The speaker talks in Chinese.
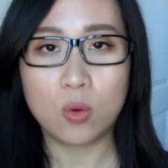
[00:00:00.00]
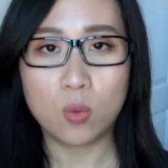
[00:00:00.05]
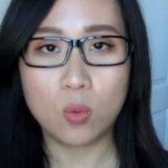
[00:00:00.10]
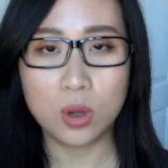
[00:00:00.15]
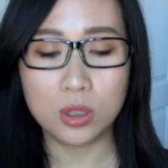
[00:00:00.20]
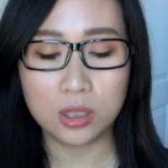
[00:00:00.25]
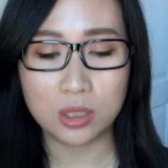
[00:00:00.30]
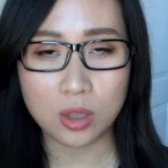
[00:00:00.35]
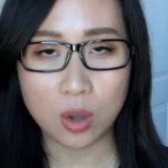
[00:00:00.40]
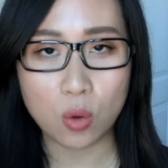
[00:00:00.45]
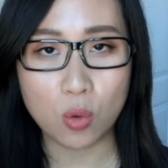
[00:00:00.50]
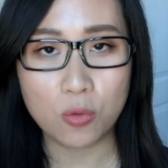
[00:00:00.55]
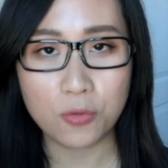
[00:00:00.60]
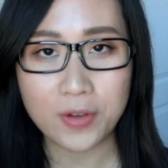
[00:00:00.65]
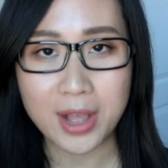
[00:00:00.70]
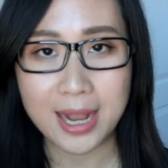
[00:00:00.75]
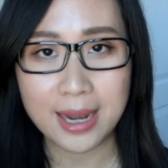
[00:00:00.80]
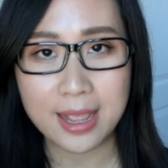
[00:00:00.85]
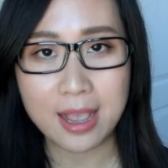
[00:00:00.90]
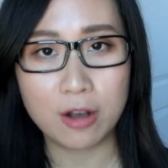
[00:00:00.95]
我的头
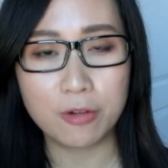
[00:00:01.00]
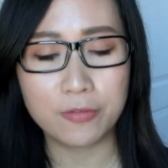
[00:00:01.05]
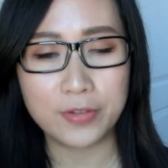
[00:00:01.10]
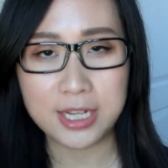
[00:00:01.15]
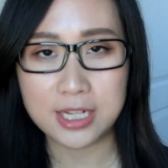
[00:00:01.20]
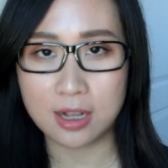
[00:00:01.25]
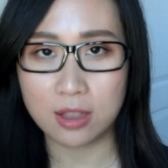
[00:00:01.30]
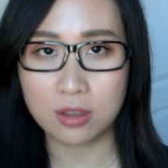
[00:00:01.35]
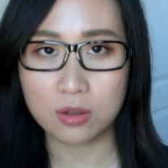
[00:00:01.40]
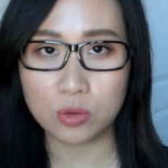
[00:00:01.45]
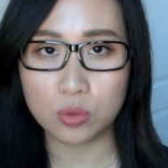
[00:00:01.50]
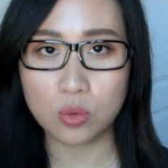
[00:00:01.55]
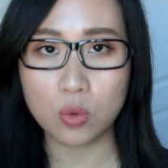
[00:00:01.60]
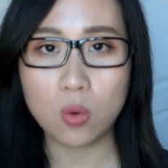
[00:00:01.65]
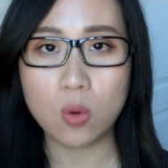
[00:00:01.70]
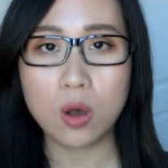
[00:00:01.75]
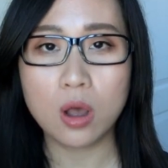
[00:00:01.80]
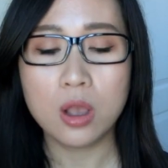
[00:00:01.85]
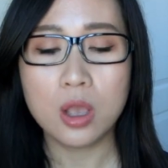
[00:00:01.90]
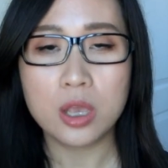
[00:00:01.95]
发量非常的
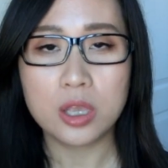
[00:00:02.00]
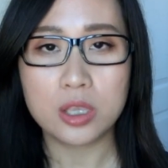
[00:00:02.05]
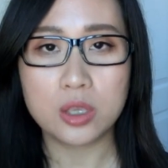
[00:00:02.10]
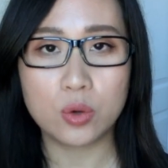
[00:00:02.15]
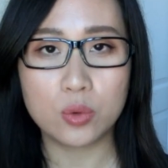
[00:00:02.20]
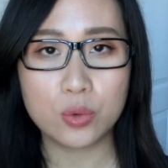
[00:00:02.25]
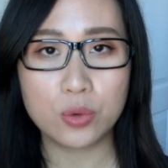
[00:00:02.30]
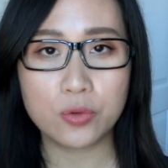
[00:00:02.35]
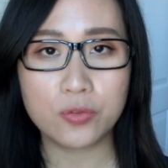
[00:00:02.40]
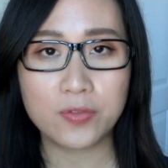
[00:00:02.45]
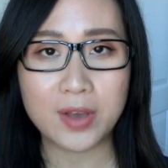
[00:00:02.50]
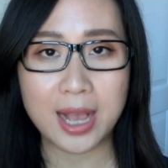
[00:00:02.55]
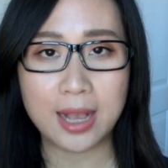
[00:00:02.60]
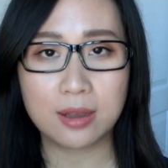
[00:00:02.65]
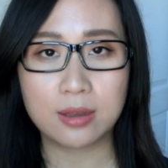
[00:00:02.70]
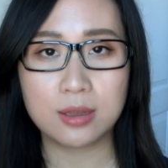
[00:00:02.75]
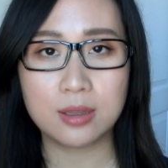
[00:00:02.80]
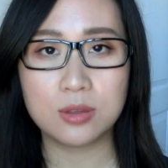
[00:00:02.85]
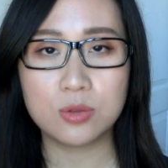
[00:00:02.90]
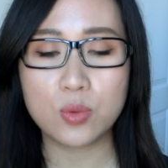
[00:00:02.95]
多，由于
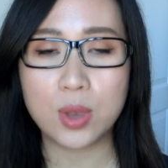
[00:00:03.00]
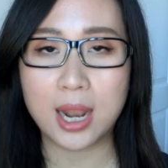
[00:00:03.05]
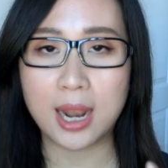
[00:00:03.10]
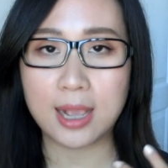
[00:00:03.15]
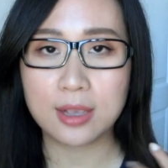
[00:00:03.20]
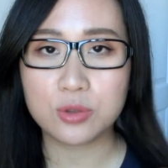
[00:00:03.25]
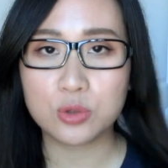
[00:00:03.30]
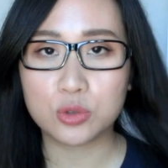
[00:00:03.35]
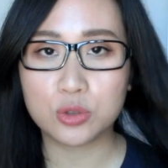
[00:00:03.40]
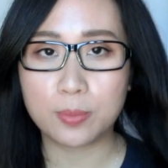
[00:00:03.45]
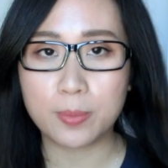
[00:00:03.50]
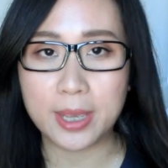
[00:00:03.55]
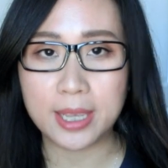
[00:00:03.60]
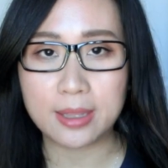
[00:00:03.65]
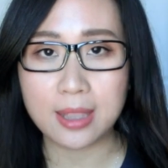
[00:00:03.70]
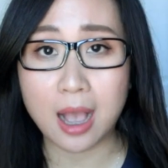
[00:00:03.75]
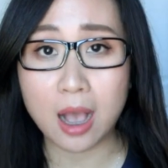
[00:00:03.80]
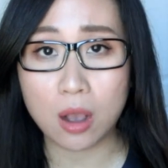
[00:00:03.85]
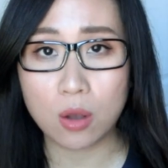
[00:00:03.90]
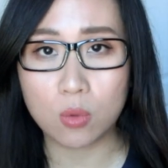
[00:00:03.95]
发根原来就是
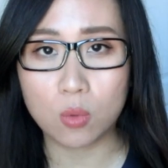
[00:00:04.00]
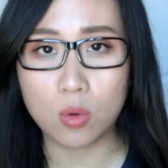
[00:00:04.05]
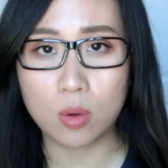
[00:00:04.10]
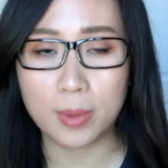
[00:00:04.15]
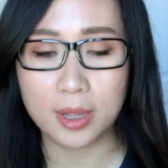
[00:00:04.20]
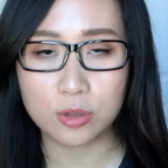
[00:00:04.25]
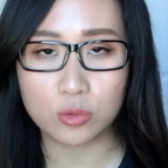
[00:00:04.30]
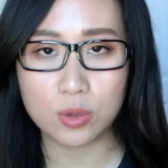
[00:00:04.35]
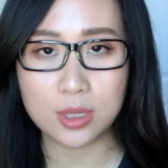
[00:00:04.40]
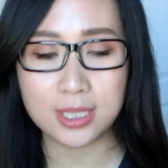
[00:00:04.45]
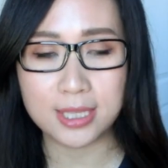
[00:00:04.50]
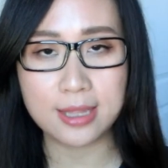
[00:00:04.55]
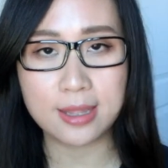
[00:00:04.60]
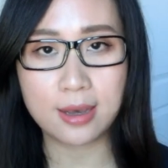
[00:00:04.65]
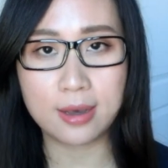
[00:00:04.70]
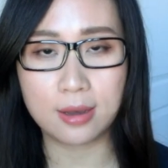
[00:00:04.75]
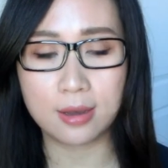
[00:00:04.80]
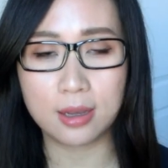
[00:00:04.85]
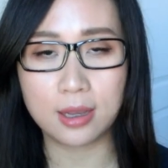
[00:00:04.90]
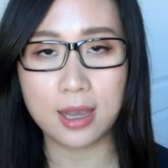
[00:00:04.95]
被烫过嘛，所以现
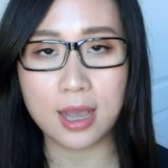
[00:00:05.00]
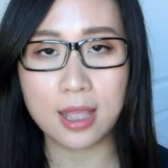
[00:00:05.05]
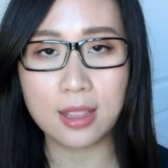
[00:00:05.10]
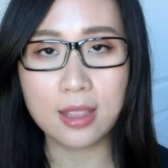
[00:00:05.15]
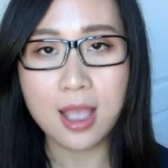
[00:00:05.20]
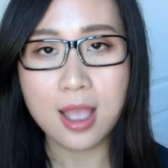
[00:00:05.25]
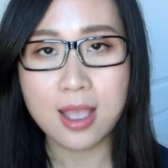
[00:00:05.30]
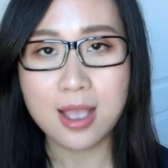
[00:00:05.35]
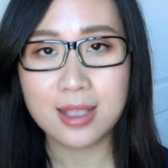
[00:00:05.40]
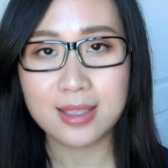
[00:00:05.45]
在很干。